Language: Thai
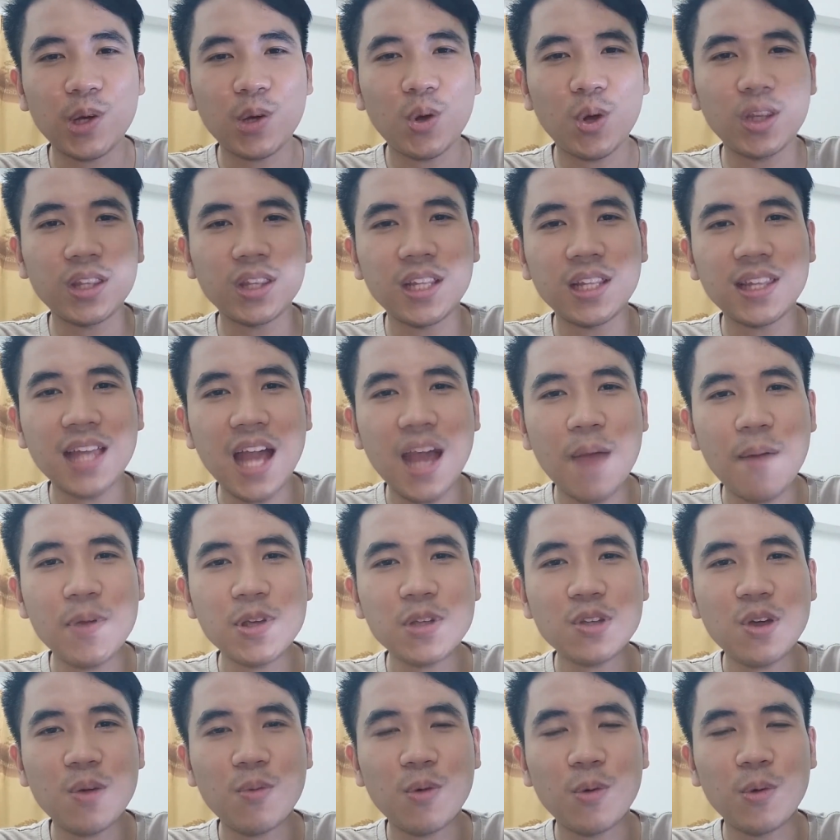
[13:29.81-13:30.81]
กดติดตาม
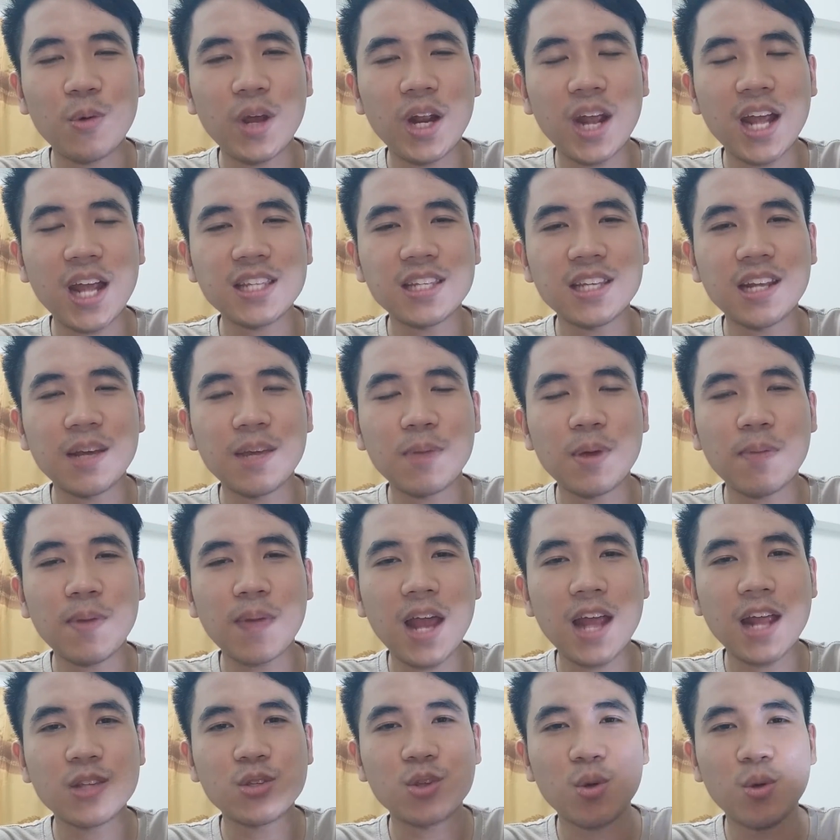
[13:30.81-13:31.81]
ให้ช่องผมด้วยนะฮะจะได้ไม่พ
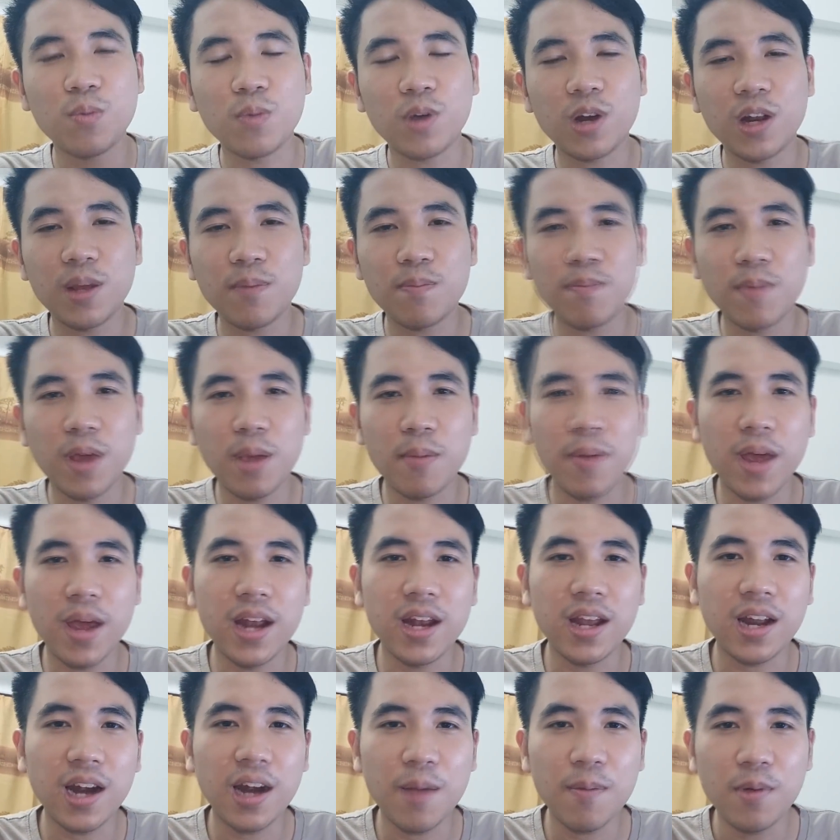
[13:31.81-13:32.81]
ลาดชมคลิปให
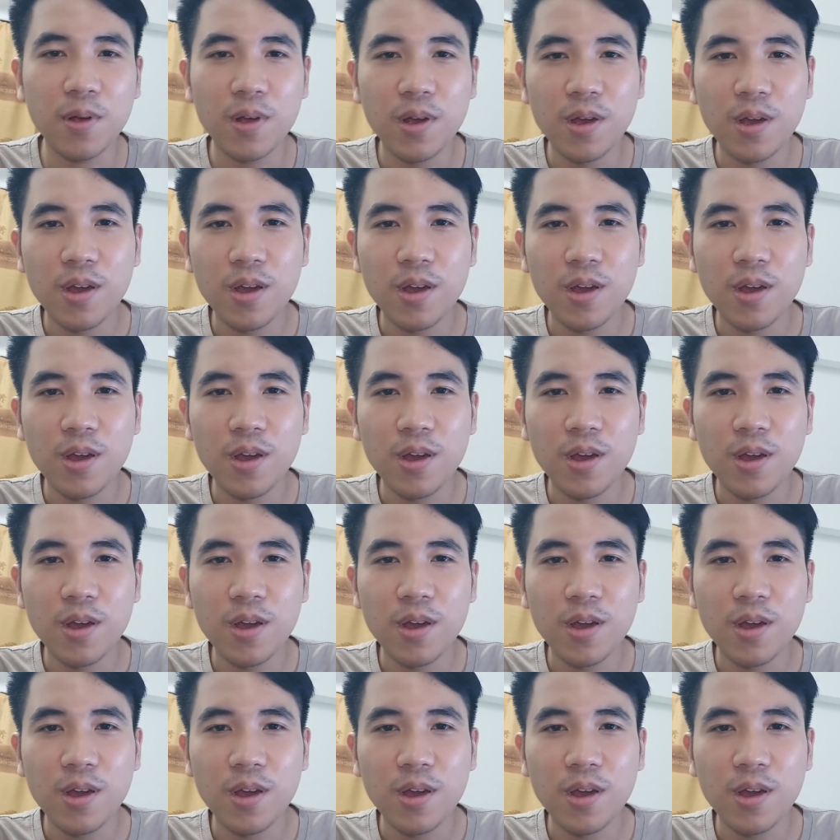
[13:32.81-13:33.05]
ม่ๆนะครับ